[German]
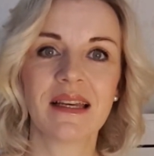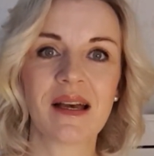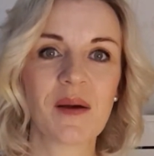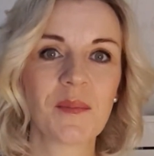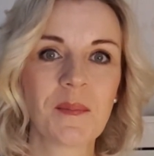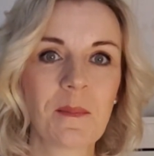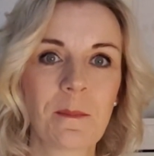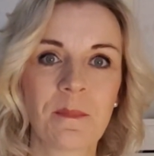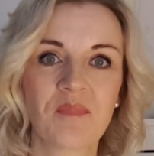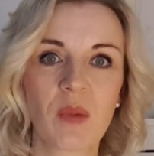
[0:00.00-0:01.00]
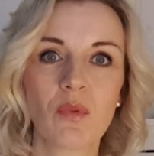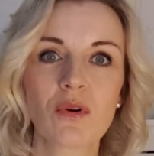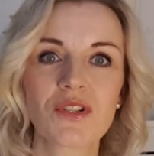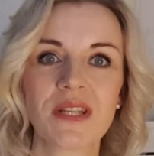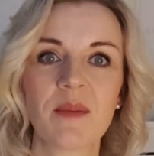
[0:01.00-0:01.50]
ähm,
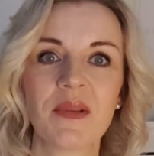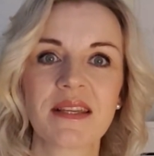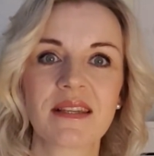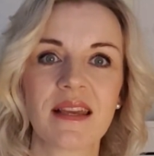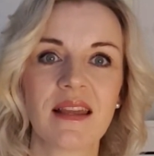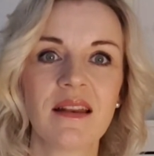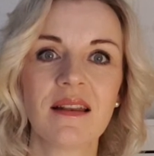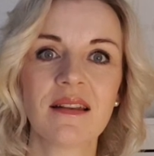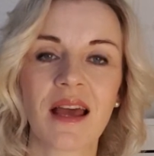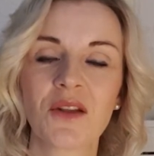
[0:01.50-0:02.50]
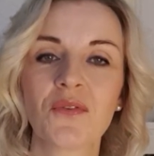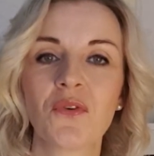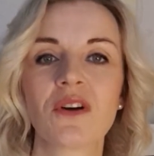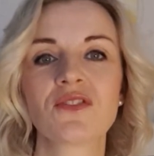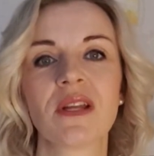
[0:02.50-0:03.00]
buchstäblich in deiner
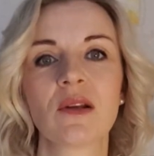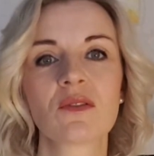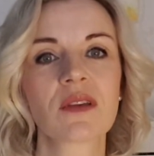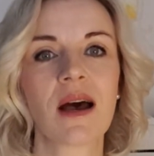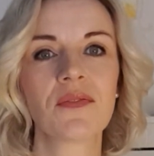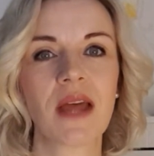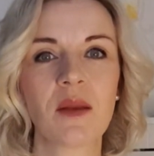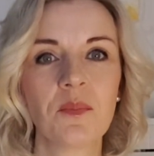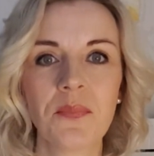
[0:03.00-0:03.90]
Vorstellungskraft ein